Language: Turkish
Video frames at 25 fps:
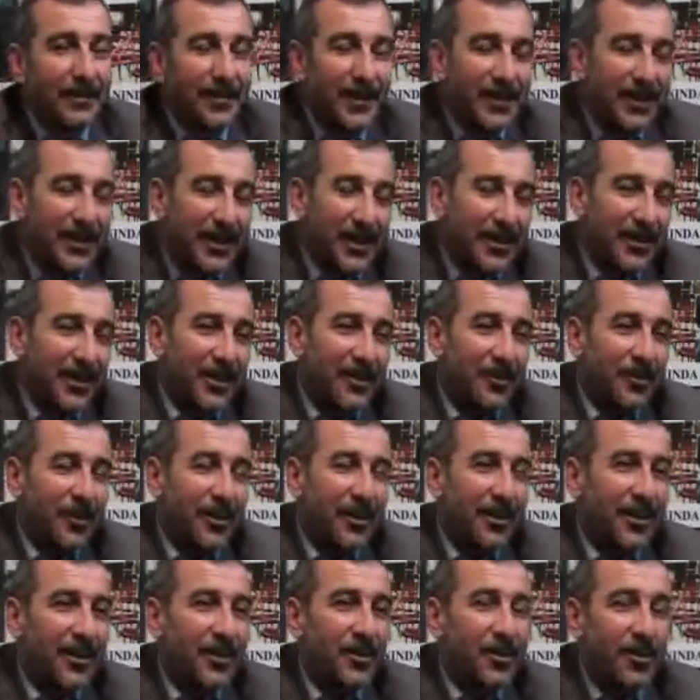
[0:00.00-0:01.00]
Biz
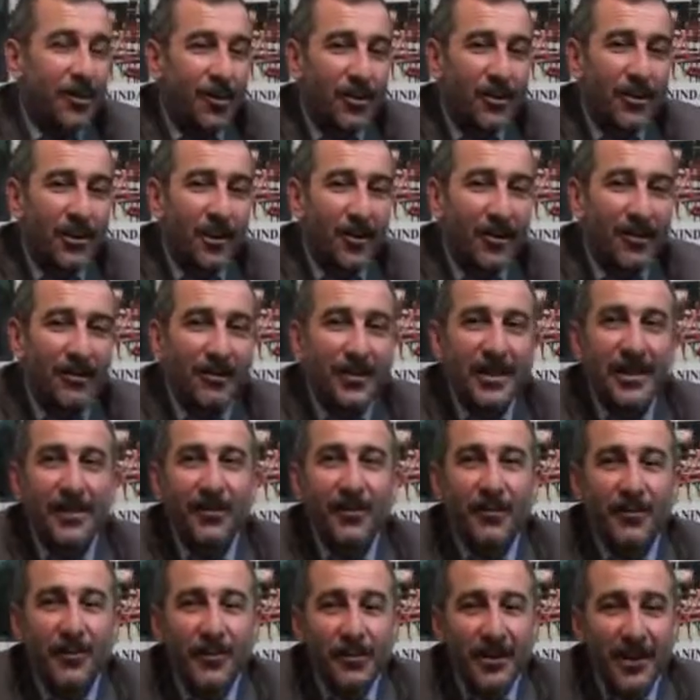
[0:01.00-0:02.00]
teşekkür ederiz. Çok sağ olun.
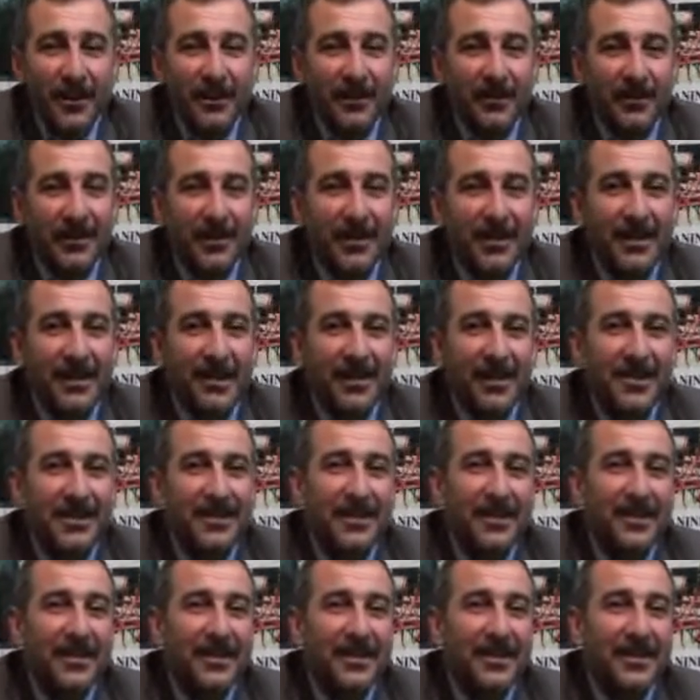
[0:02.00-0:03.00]
Bize bu fırsatı verdiniz.
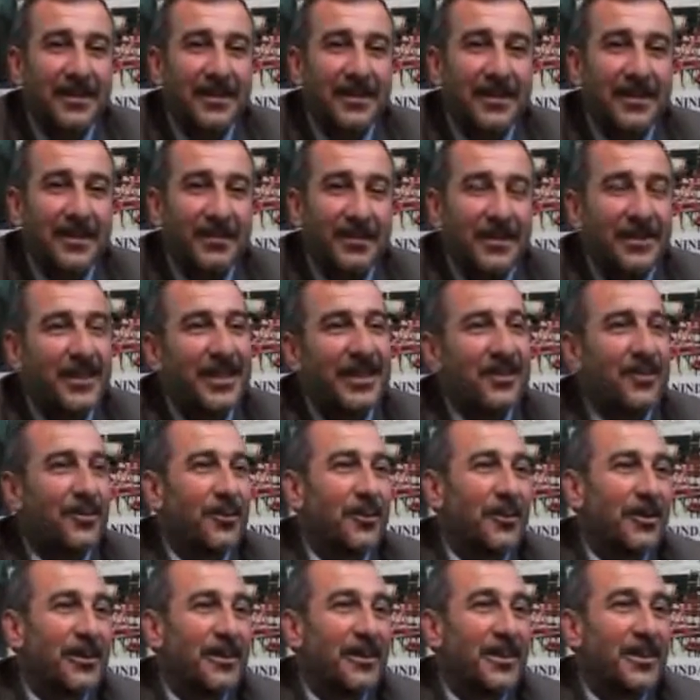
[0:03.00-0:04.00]
Ee, de
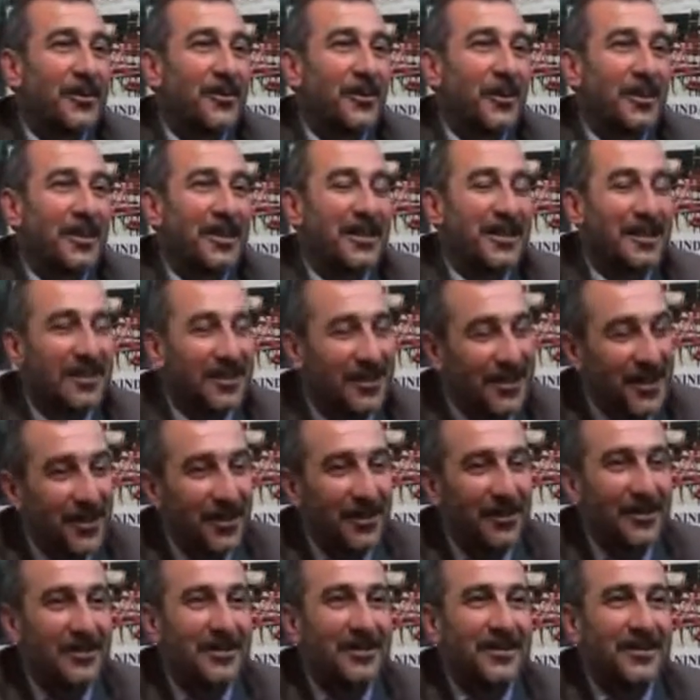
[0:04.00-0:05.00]
çok teşekkür ederiz. Sağ olun.